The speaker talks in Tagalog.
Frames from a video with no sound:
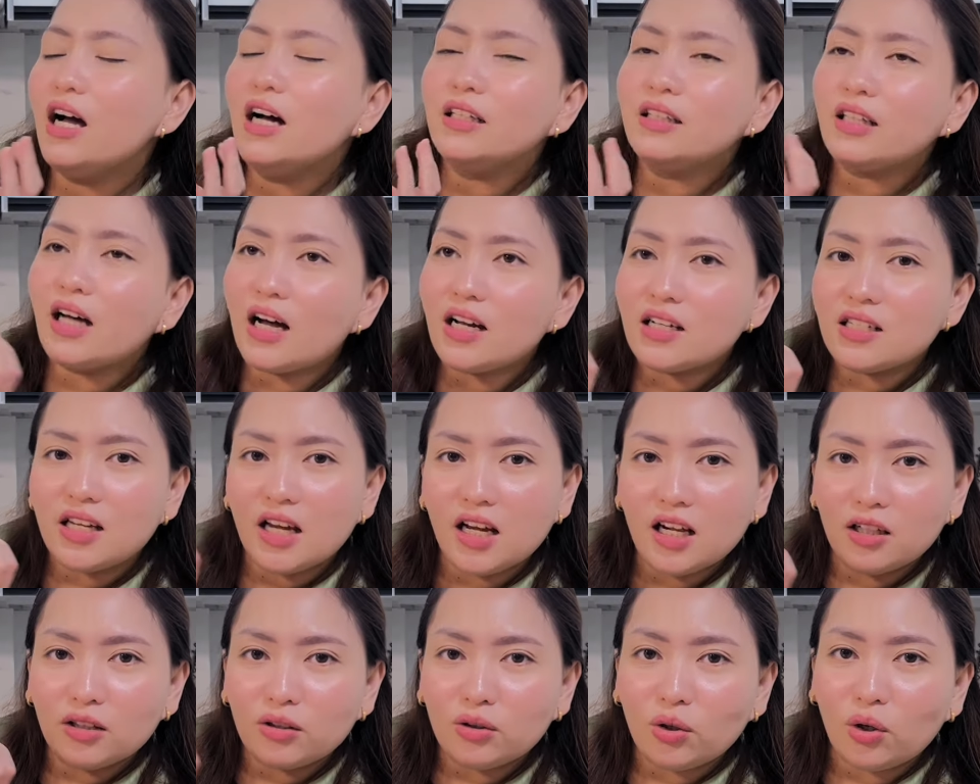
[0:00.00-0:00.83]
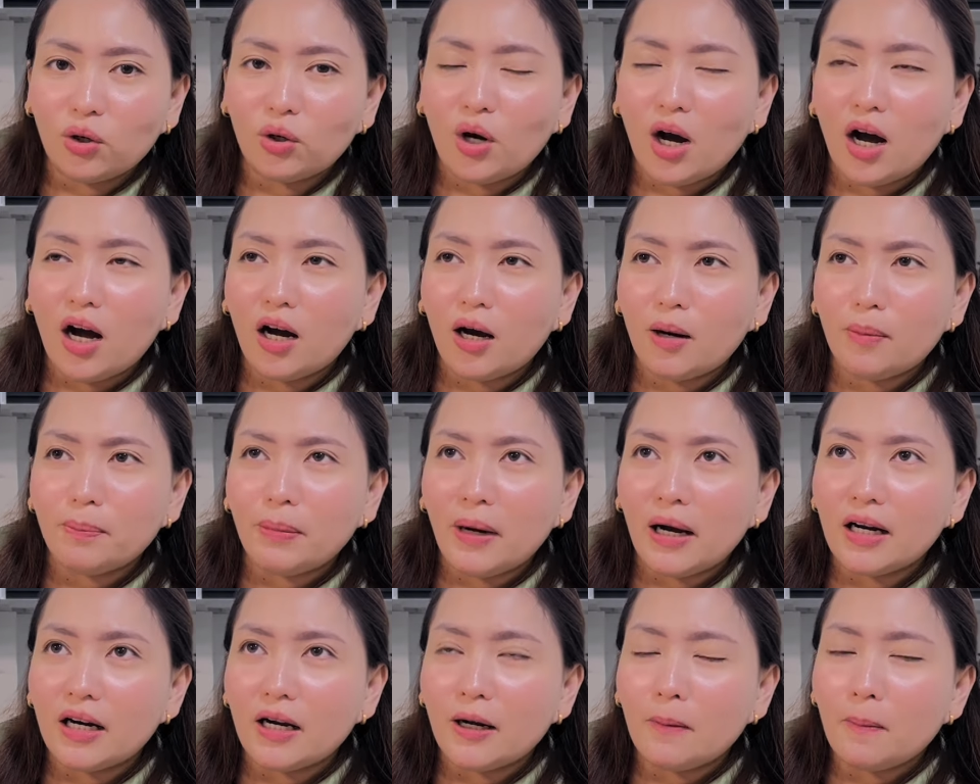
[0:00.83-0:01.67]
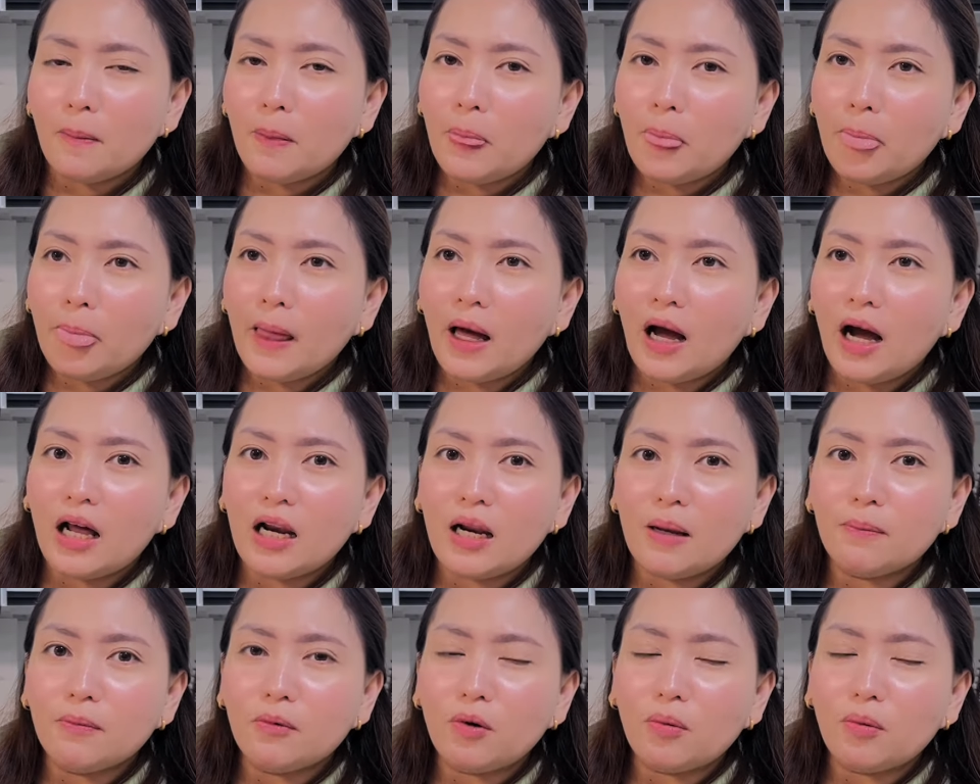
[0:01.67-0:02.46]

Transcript: Naka-sale to, um, parang alam,